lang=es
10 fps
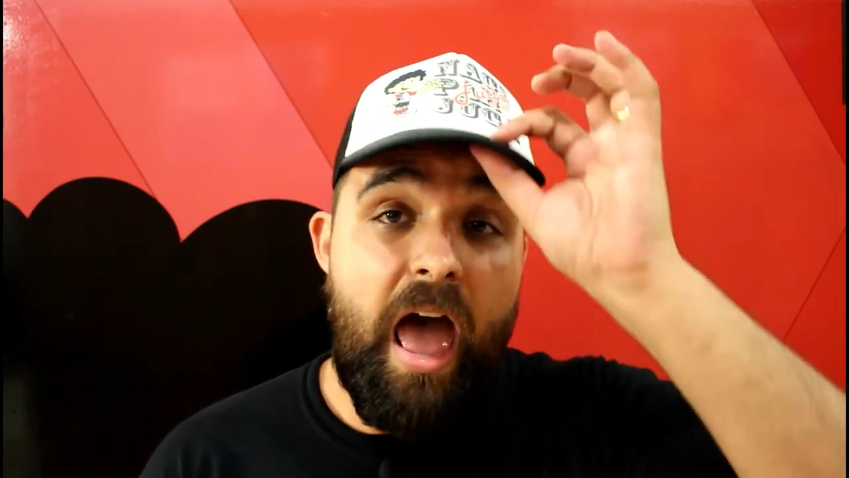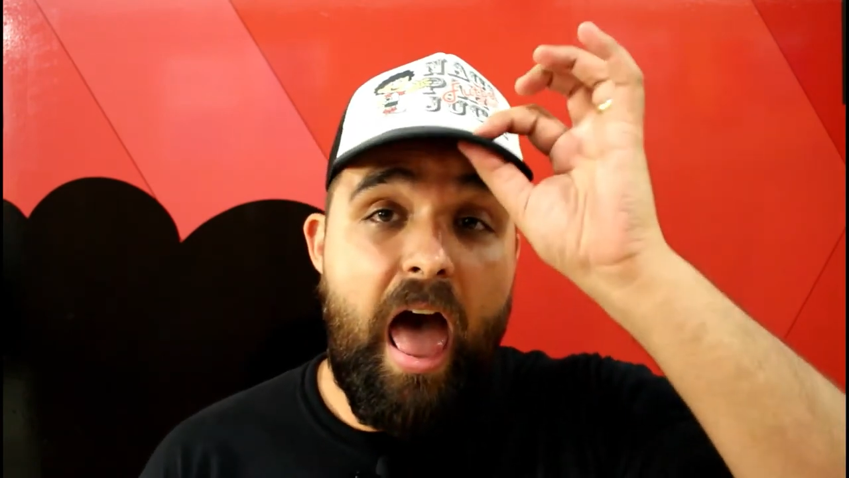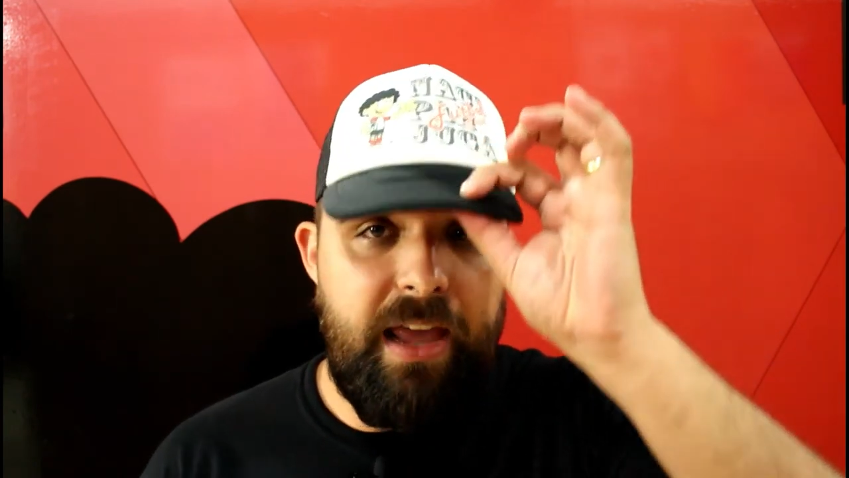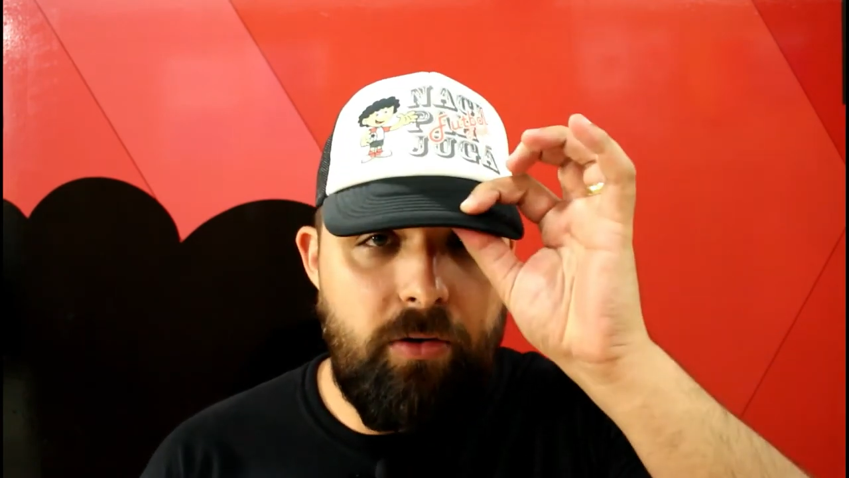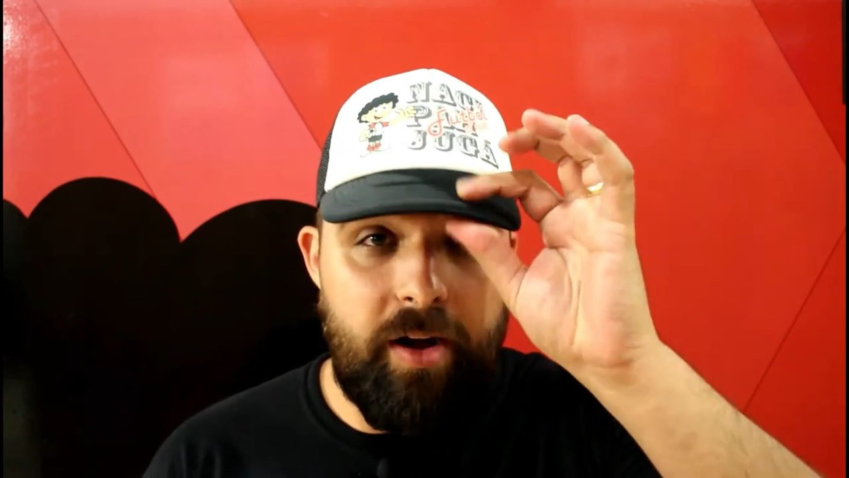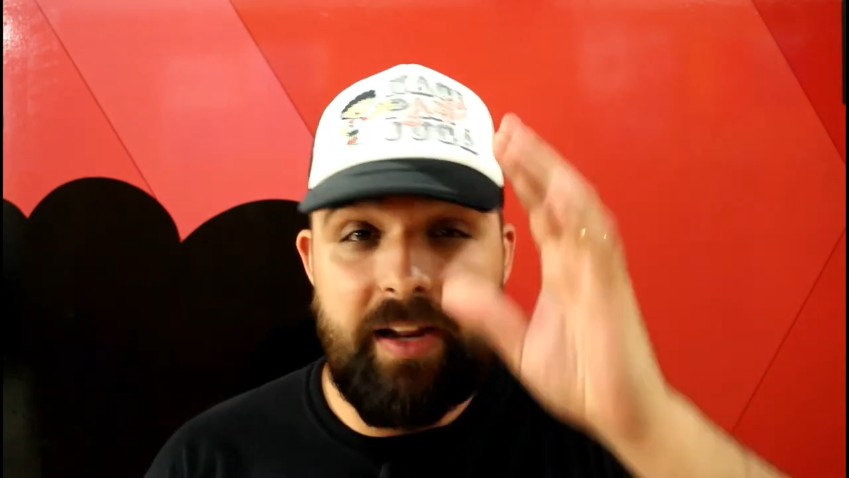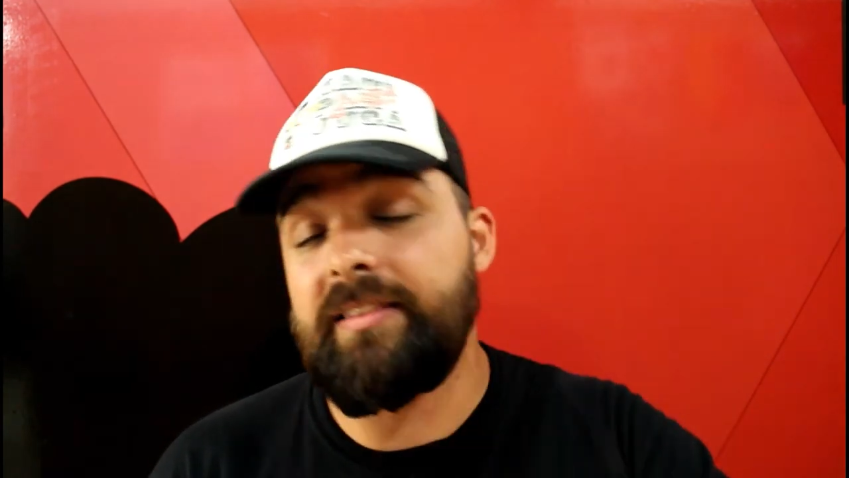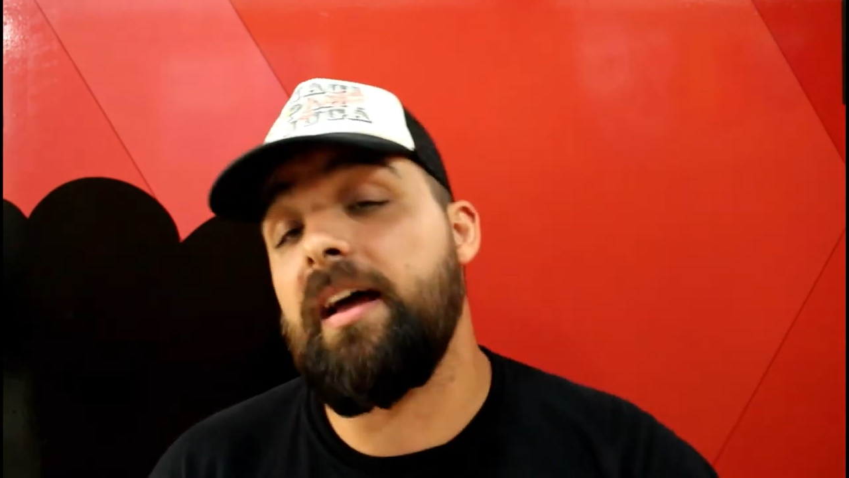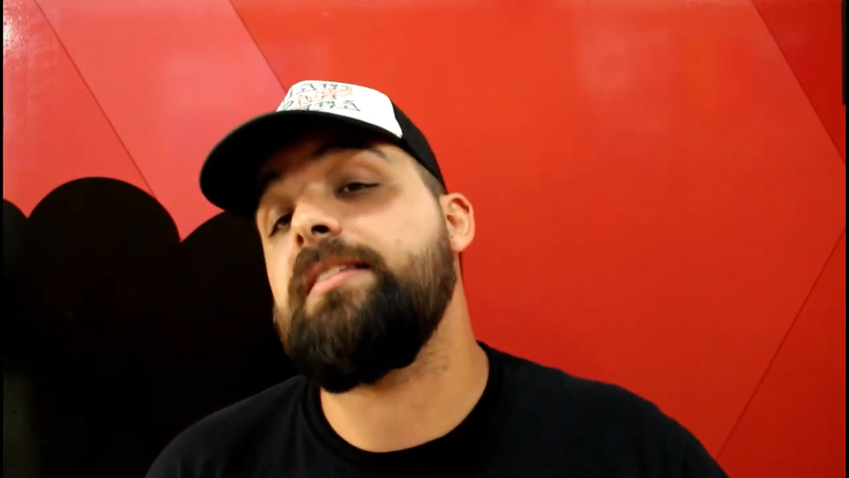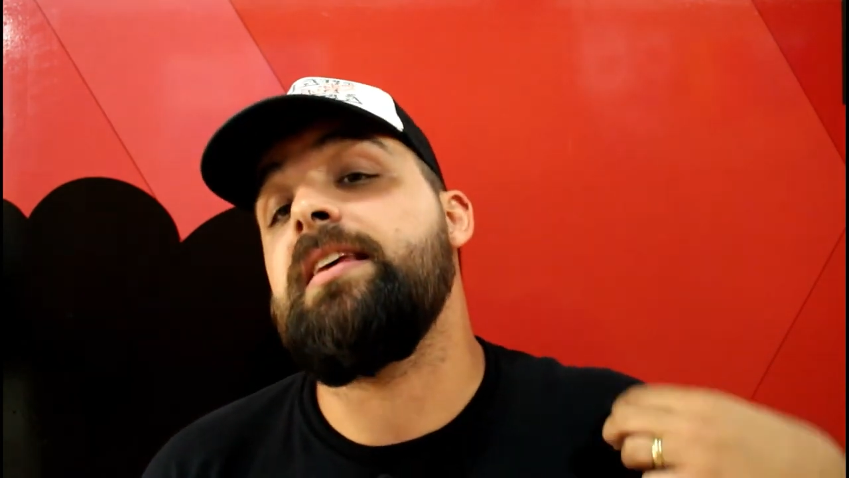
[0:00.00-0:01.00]
Hay
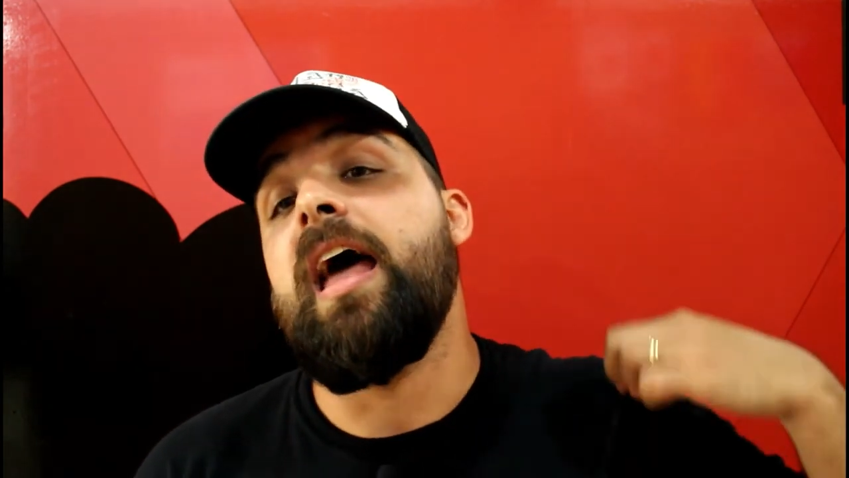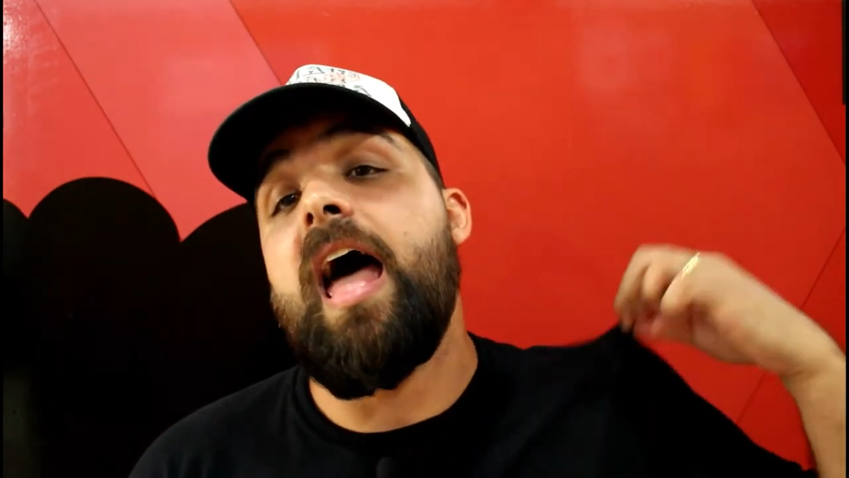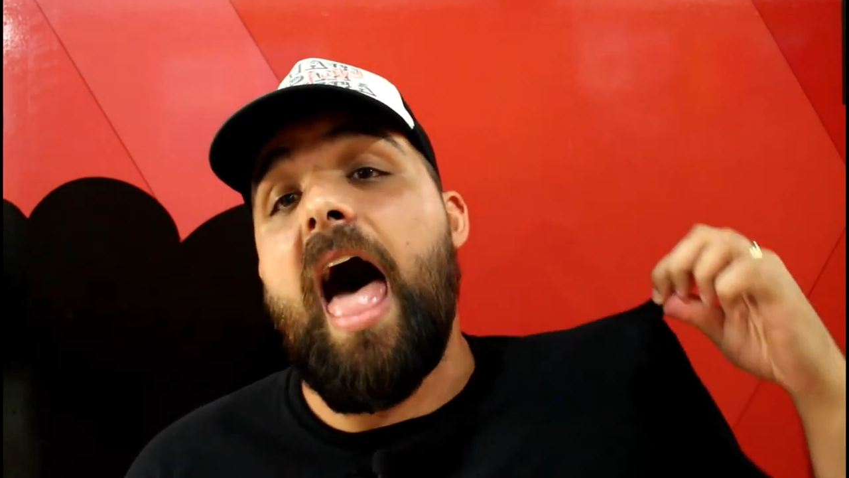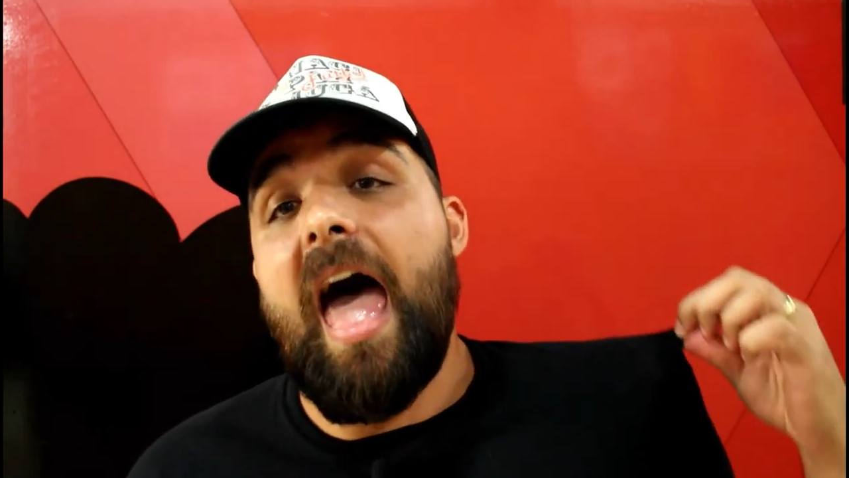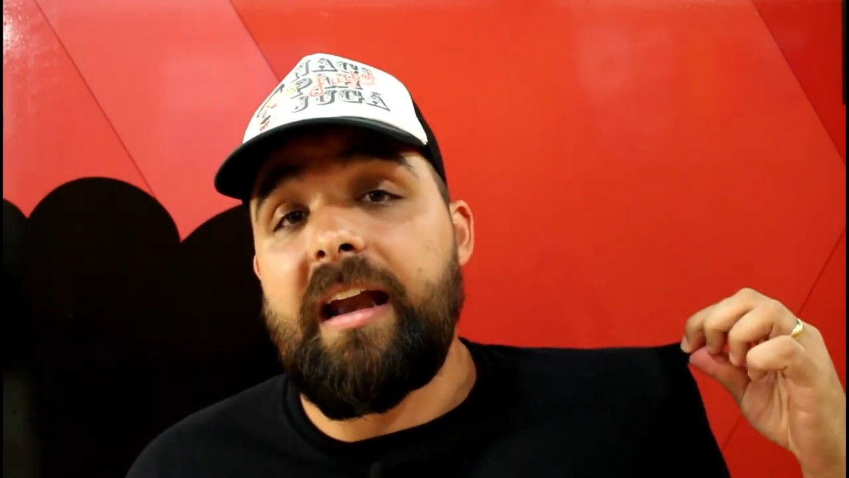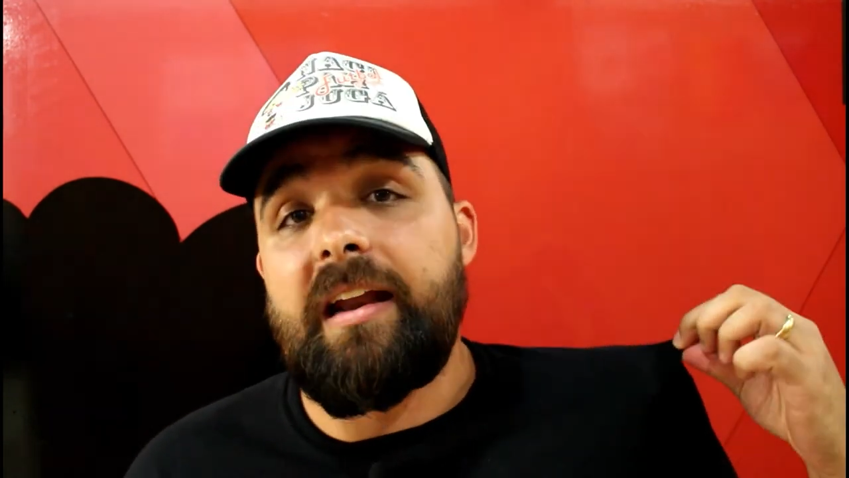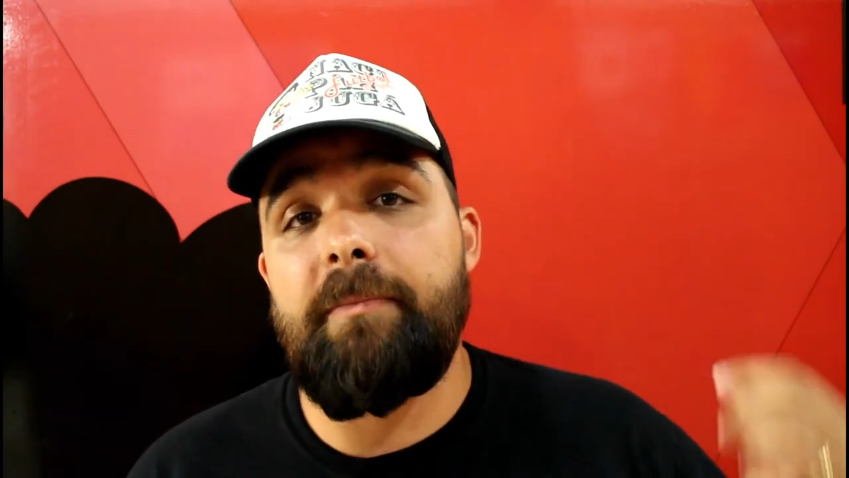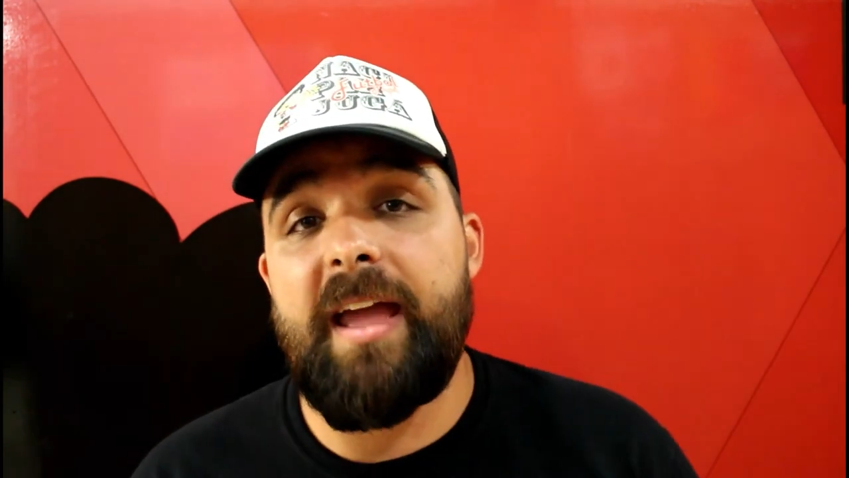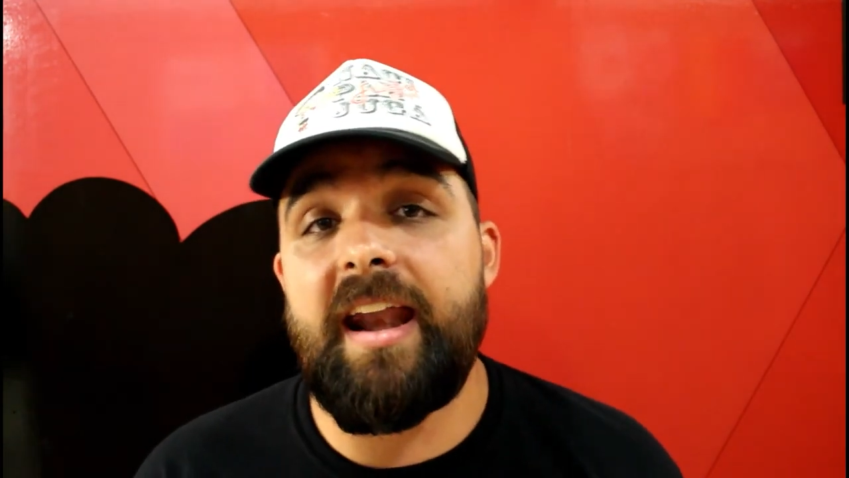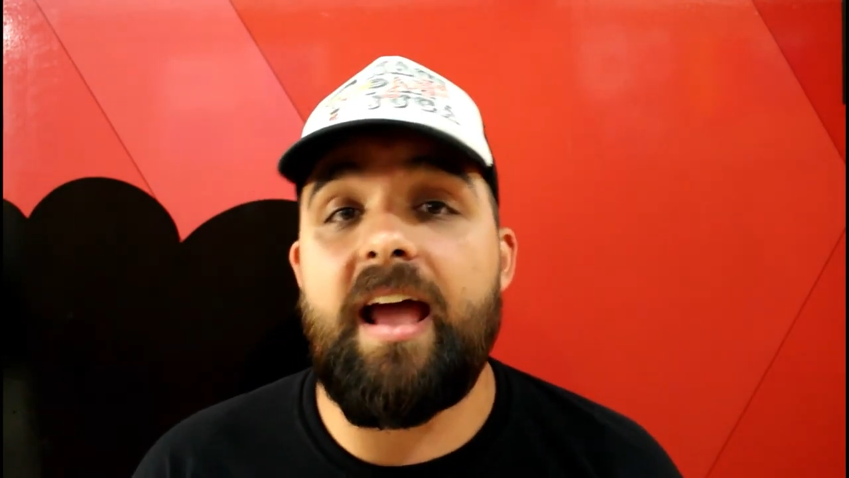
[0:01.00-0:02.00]
gorritas, hay
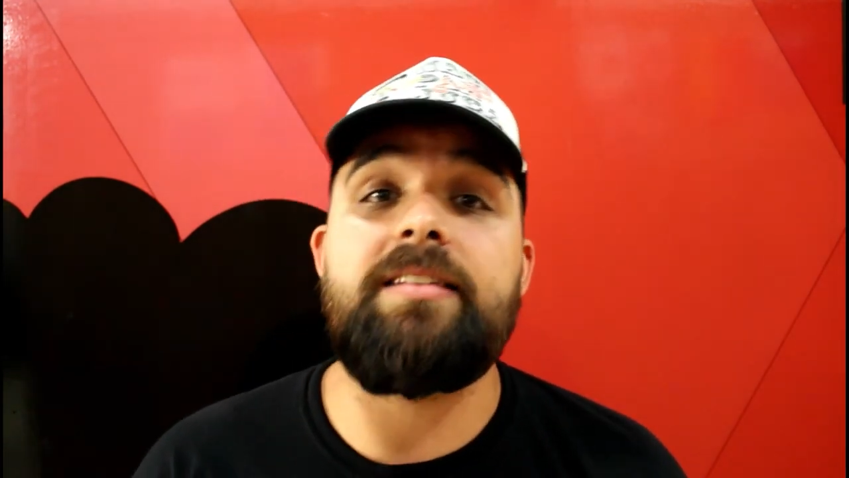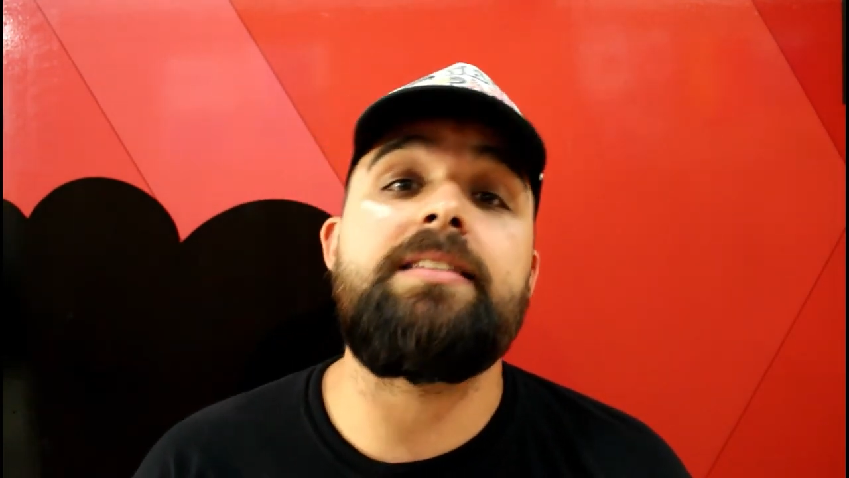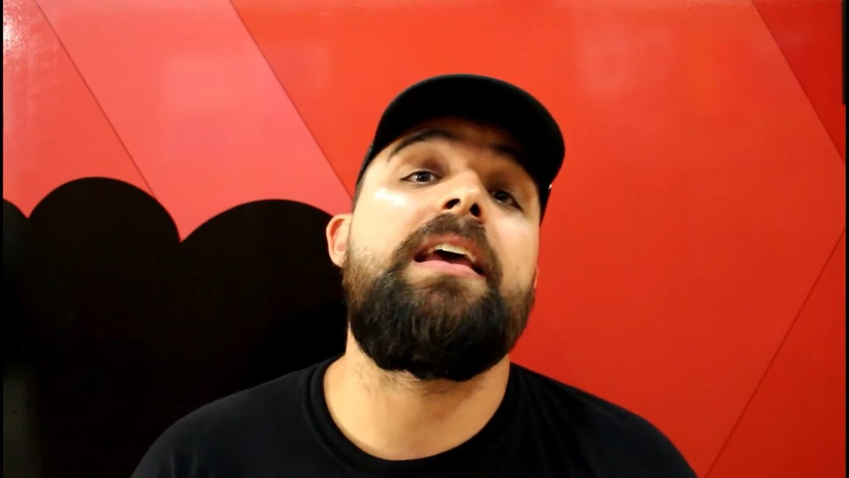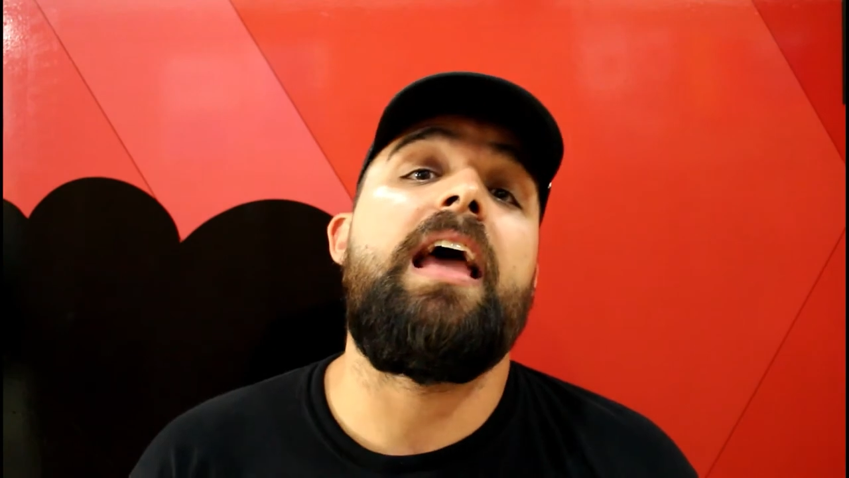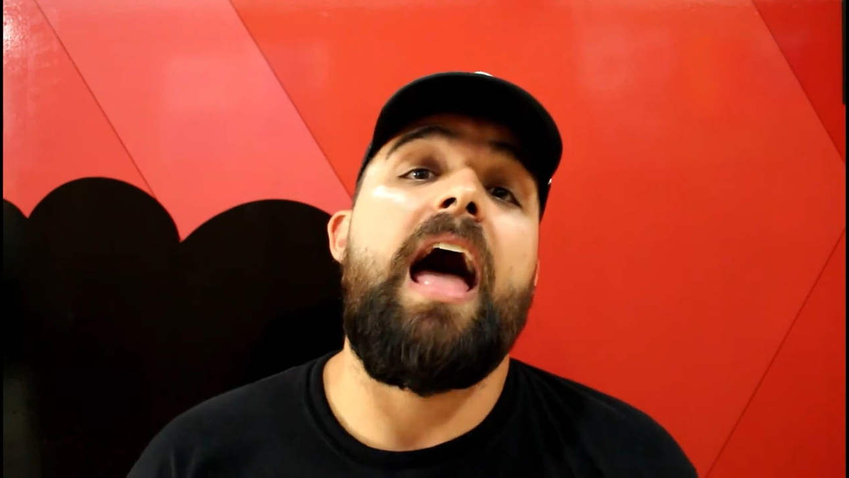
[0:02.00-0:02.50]
remeras,